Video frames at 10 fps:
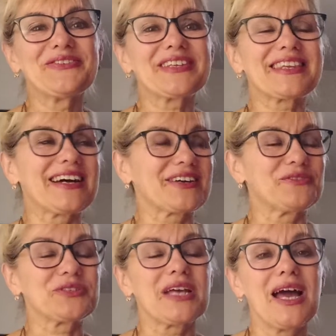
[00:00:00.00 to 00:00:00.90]
Ну вот
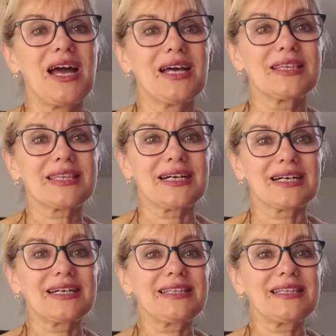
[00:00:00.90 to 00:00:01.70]
так вот. Так,